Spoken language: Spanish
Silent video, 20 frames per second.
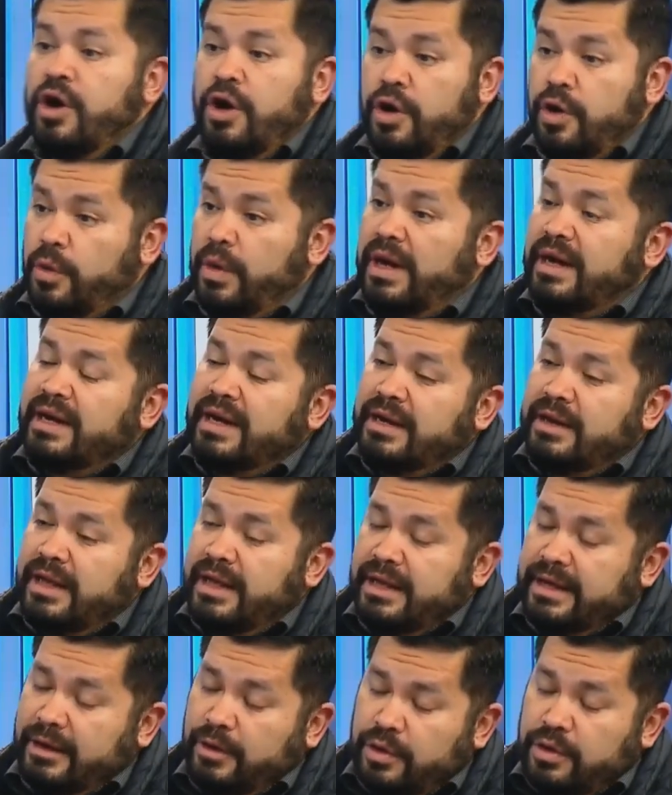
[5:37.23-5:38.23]
Lo cual,
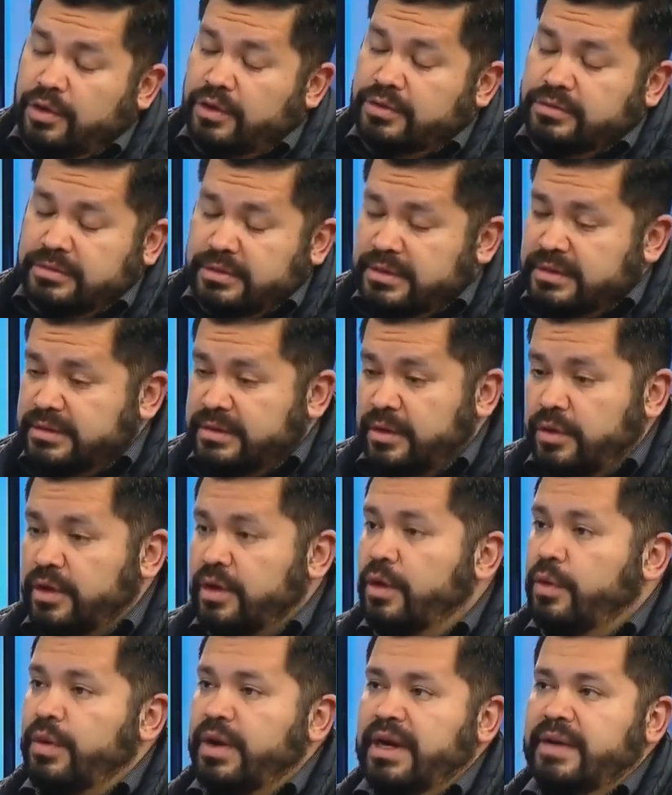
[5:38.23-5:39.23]
eh, ojo, te lo
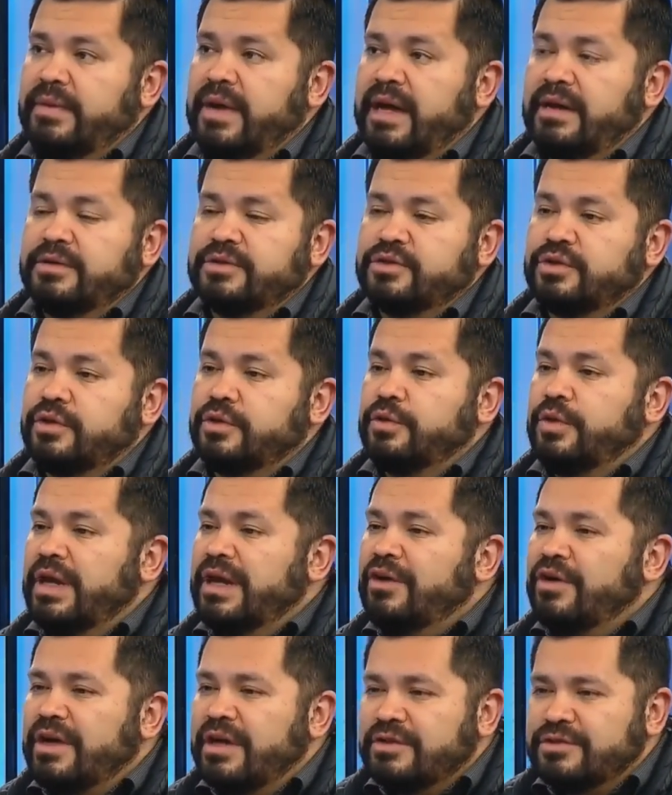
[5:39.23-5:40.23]
digo, William, a nosotros no
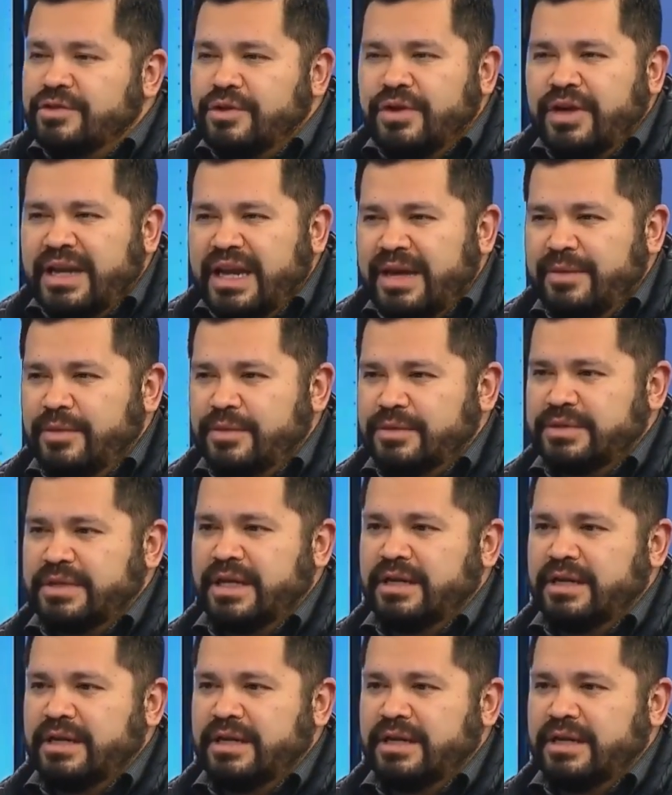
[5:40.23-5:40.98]
es lo que nosotros queremos,